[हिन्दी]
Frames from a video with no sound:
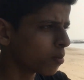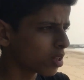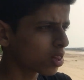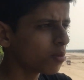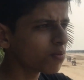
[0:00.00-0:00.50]

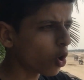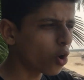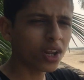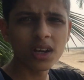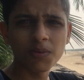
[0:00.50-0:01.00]
मतलब
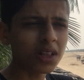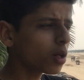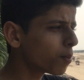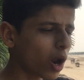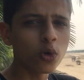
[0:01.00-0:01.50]
और
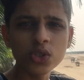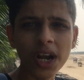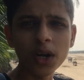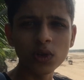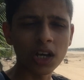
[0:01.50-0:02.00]
मतलब ब्राउन
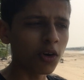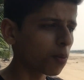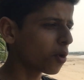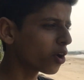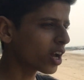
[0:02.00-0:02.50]
सैंड होता है
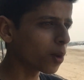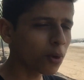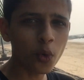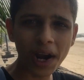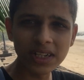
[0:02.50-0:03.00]
वहाँ पे और यहाँ
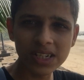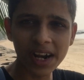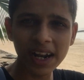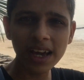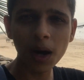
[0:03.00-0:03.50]
पे वाइट
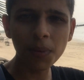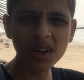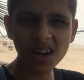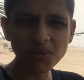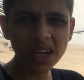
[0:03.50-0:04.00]
सैंड है यहाँ पे
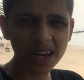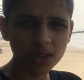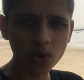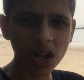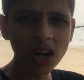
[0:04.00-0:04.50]
कम दिख
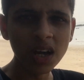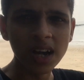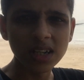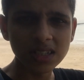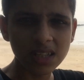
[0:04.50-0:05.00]
रहा है थोड़ा
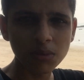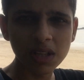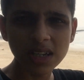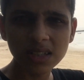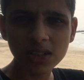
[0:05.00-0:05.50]
जैसे आप
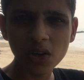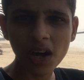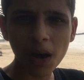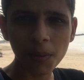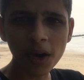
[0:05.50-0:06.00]
देख सकते
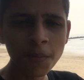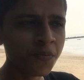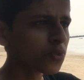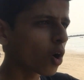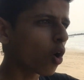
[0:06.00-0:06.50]
हो यहाँ पे
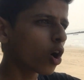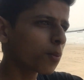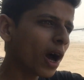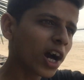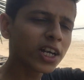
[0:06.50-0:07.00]

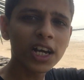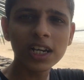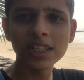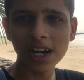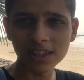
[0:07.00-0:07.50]
और मैं आगे
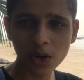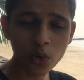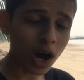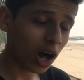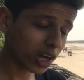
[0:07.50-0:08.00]
जाके दिखाता
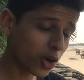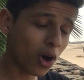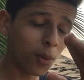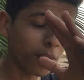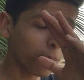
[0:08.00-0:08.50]
हूँ आगे
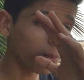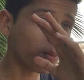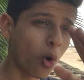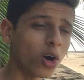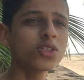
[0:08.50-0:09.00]
वहाँ पे
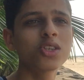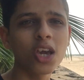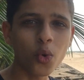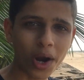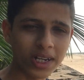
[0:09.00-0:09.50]
बहुत
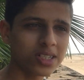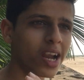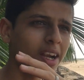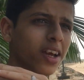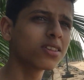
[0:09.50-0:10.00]
सही वाइट
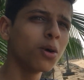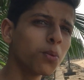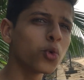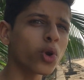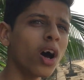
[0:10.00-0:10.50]
सैंड है एकदम
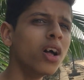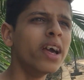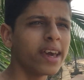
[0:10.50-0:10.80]
पूरा